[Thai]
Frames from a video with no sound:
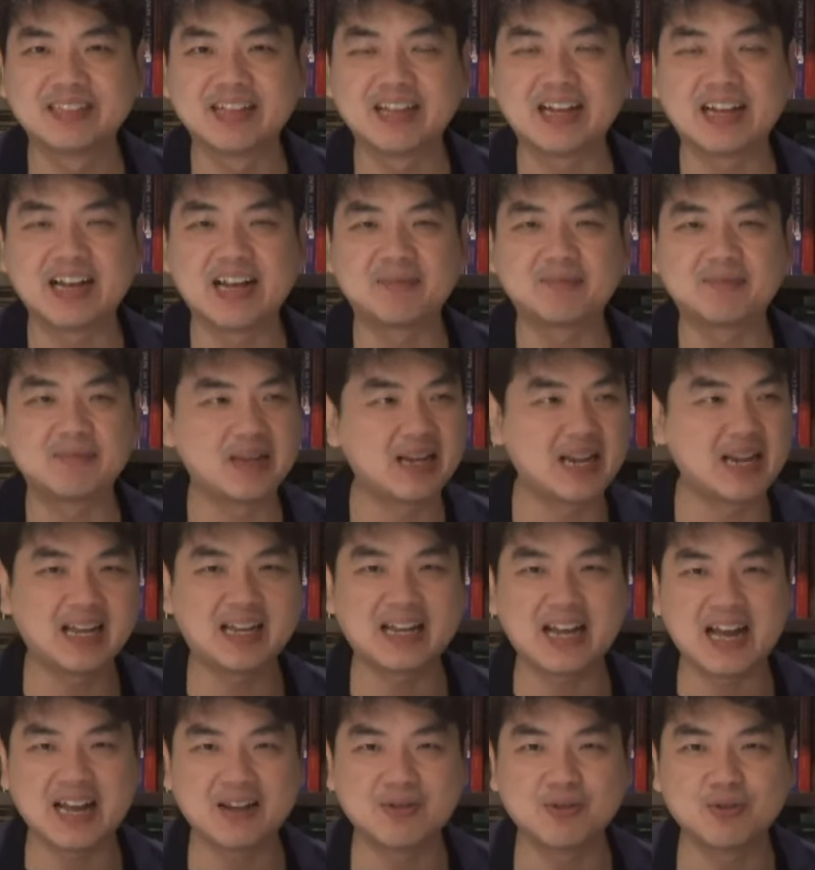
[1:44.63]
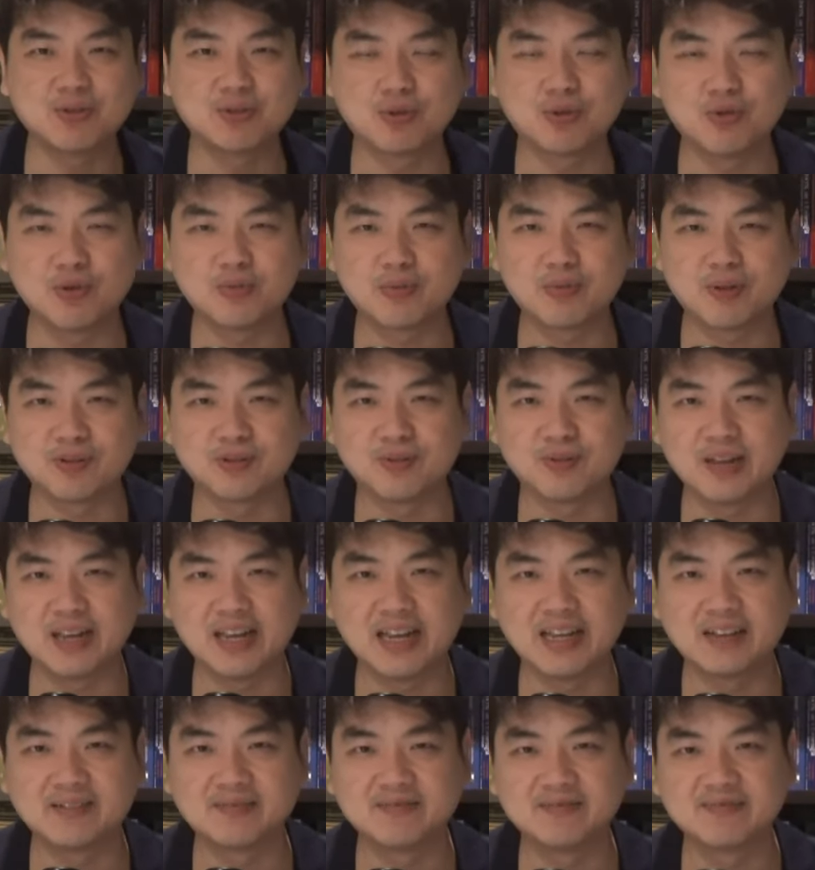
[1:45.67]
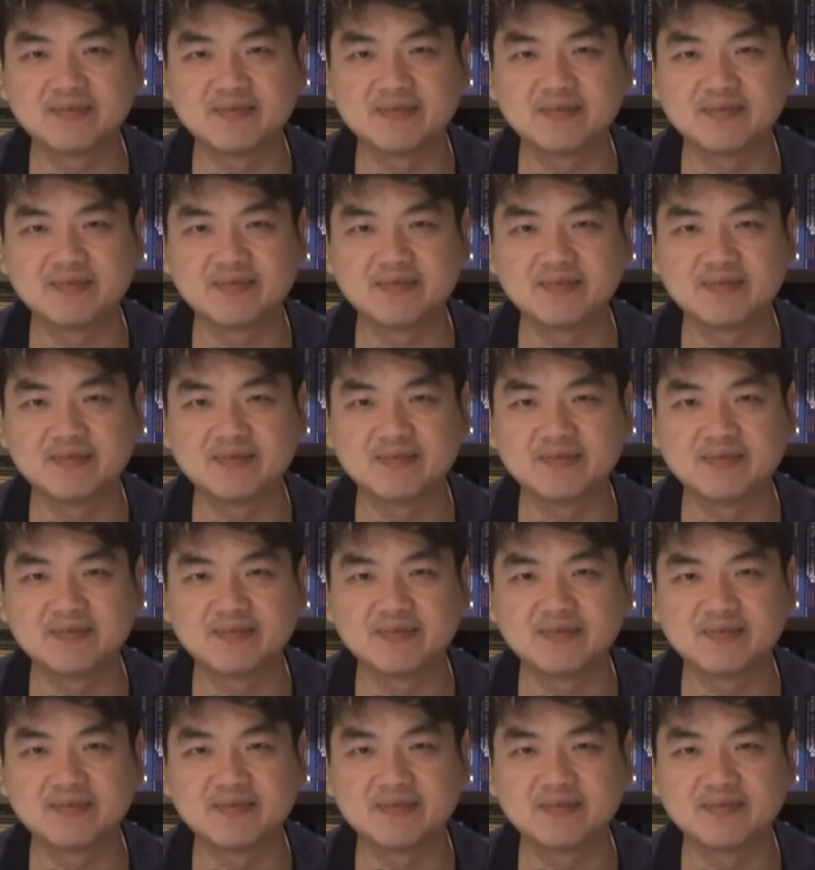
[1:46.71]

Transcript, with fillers: นะครับมีรายการ YouTube ของตัวเอง